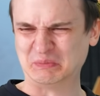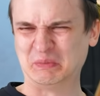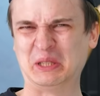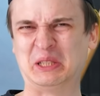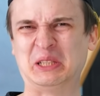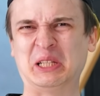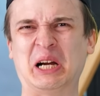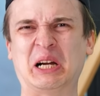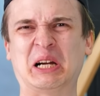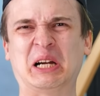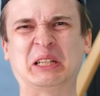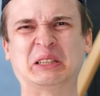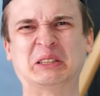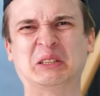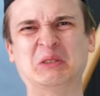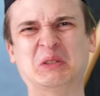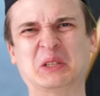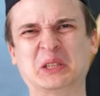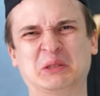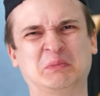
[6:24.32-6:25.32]
Спиртяга
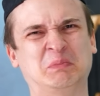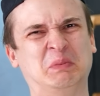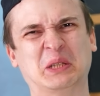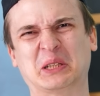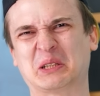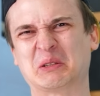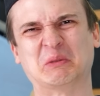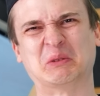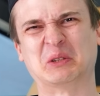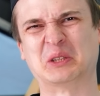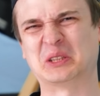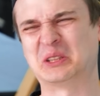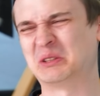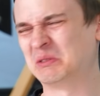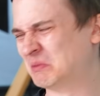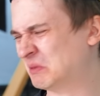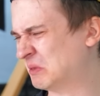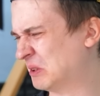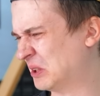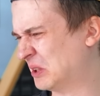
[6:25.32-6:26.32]
отдает, спиртом
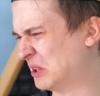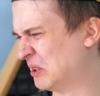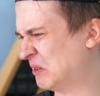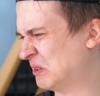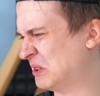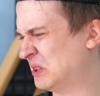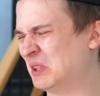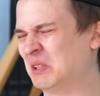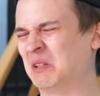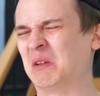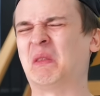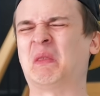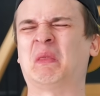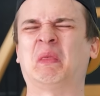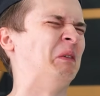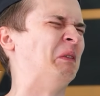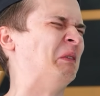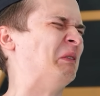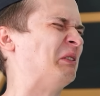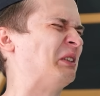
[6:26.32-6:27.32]
очень отдает сильно.
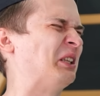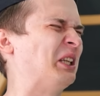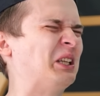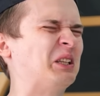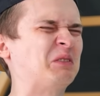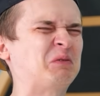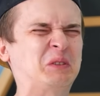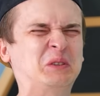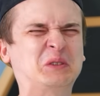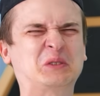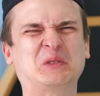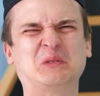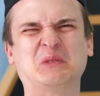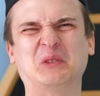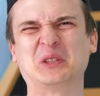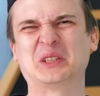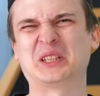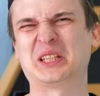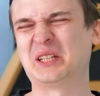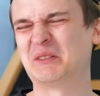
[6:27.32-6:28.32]
Вот этот вкус
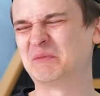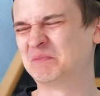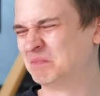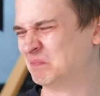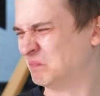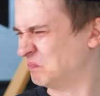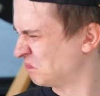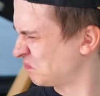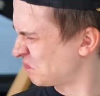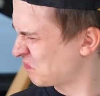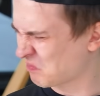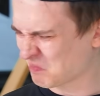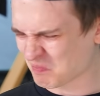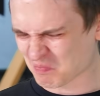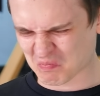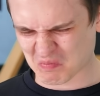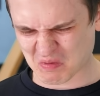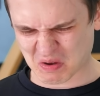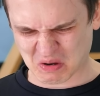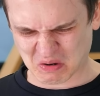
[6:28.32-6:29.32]
водки. Так
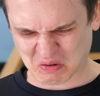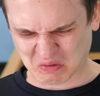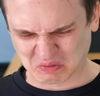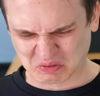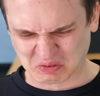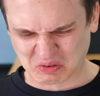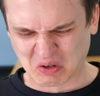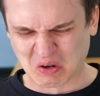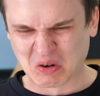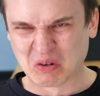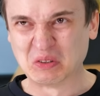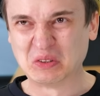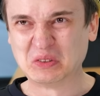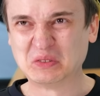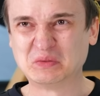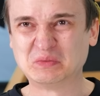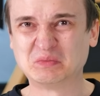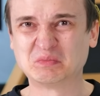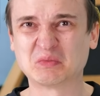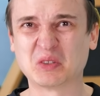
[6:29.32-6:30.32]
Ярик такой эспрессо и
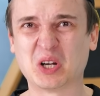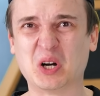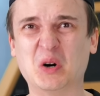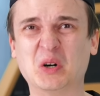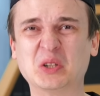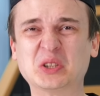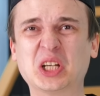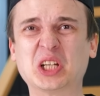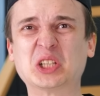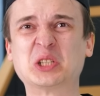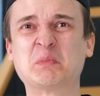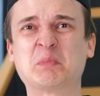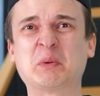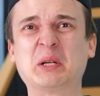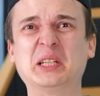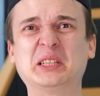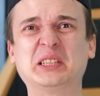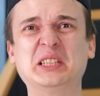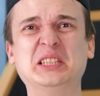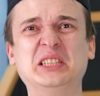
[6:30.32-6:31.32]
пьет только. Он даже
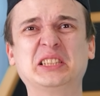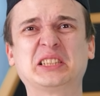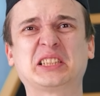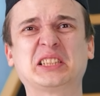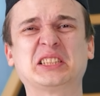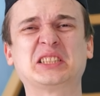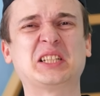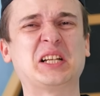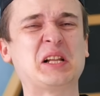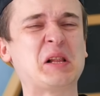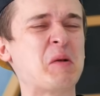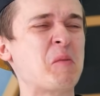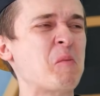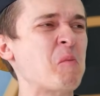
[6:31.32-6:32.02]
про это и не сказал.